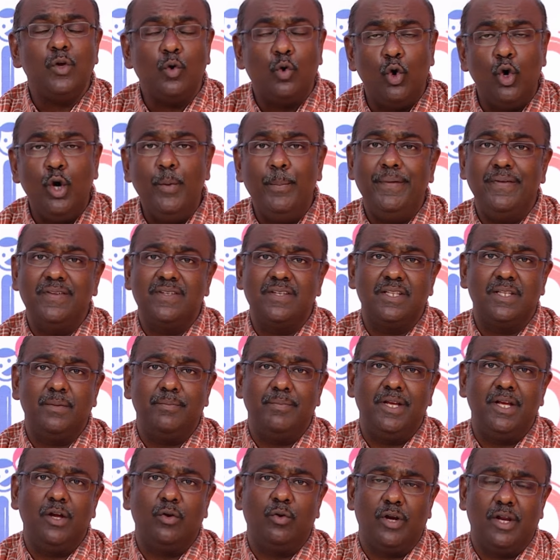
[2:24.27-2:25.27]
கொழுப்பு சத்து
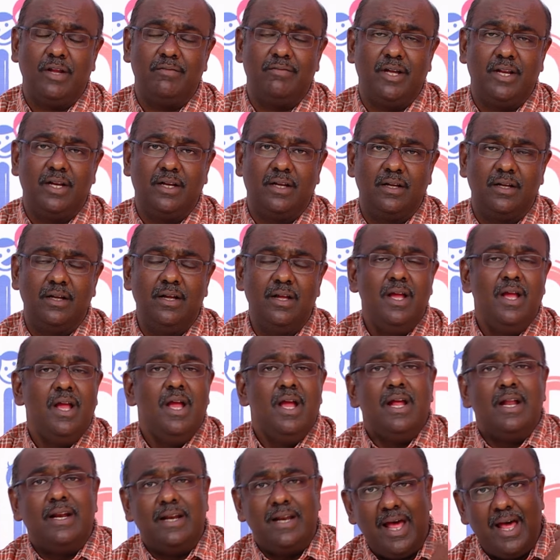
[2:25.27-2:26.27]
மிக குறைவாக இருக்குது
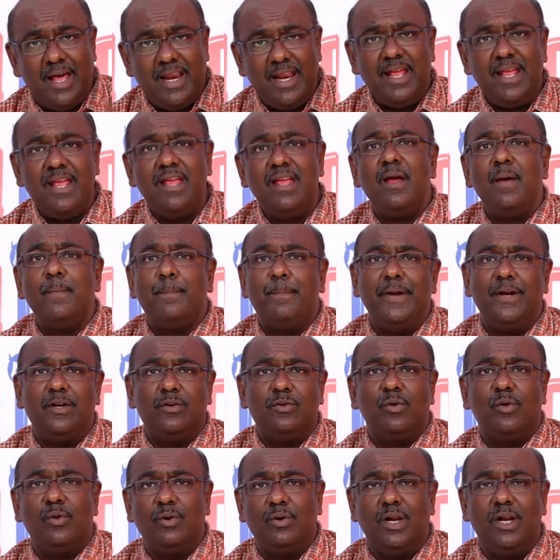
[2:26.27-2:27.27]
நிறைய
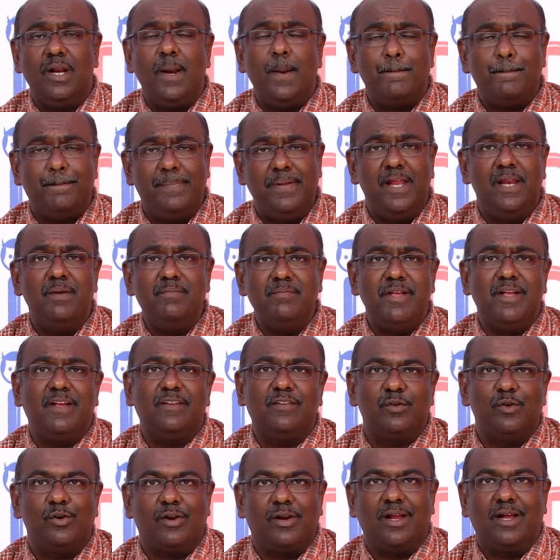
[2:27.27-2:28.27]
பெற்றோர்கள்
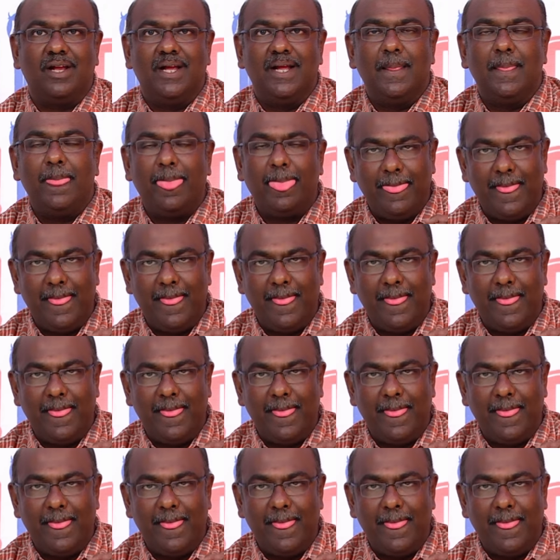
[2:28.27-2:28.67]
பெருமையாக சொல்கிறாங்க